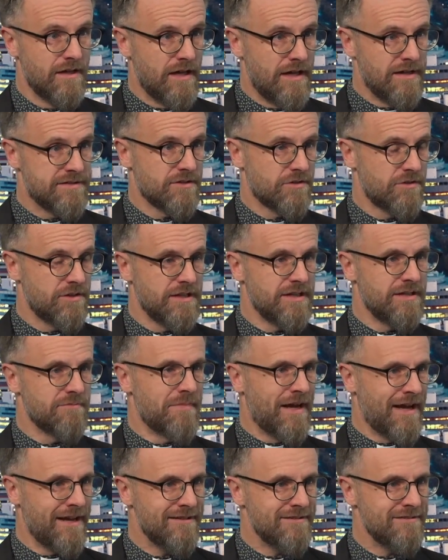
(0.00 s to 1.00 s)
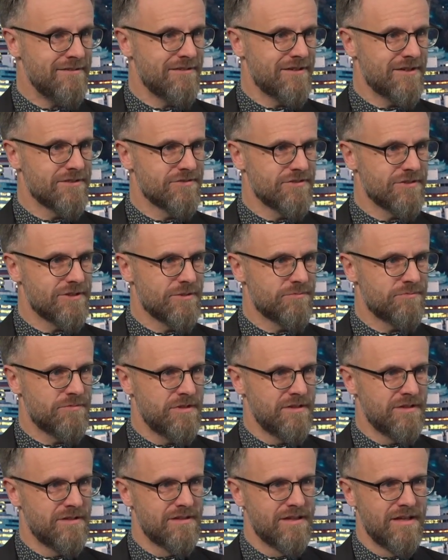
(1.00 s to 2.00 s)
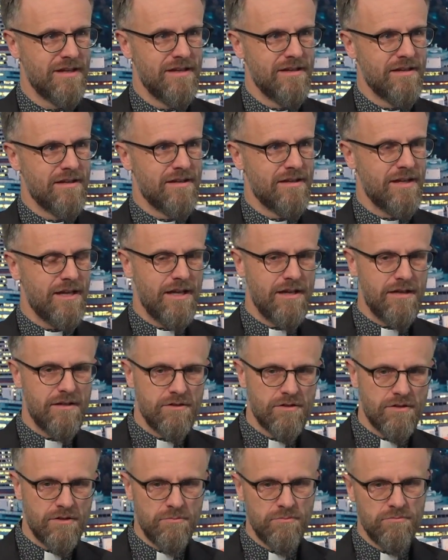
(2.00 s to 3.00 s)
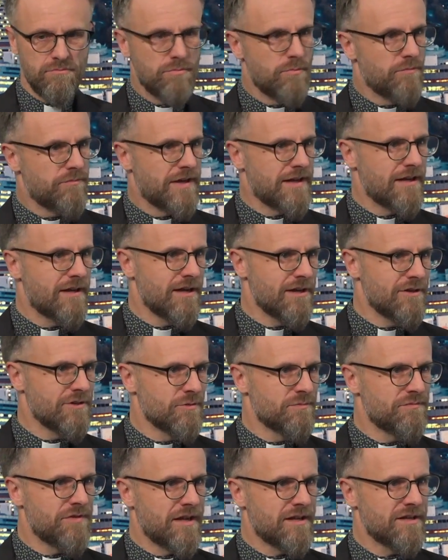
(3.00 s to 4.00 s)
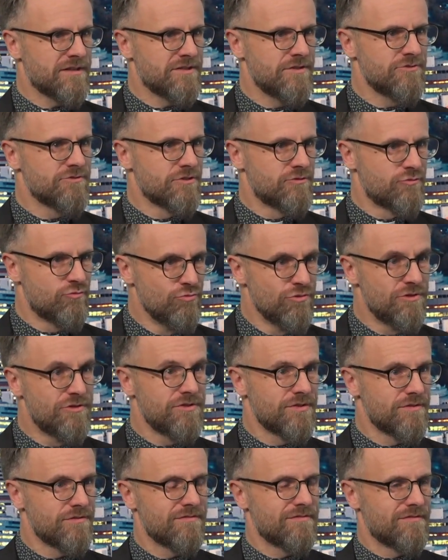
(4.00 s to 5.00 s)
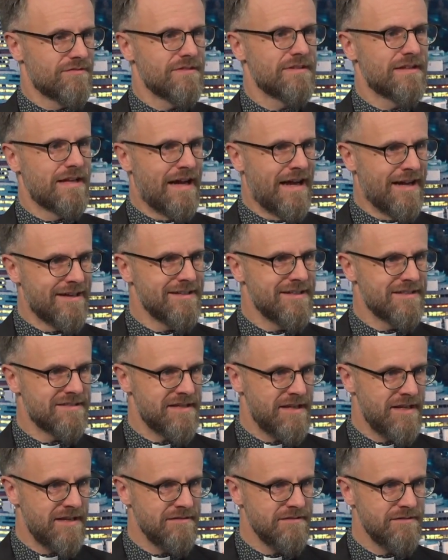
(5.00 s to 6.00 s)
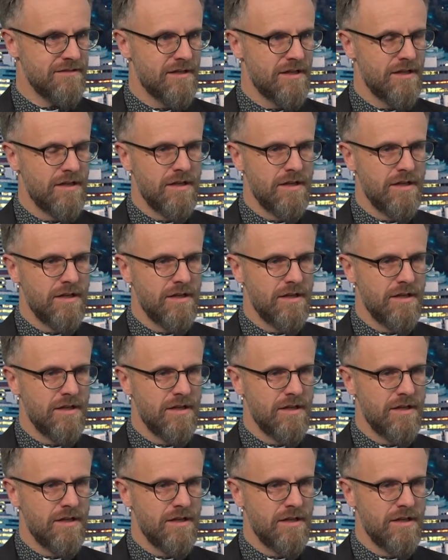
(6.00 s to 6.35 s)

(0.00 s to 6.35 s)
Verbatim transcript: als auch in den Gemeinden. Also ich glaube, die ähm, Pfarrerinnen und Pfarrer sind dort gut angesehen.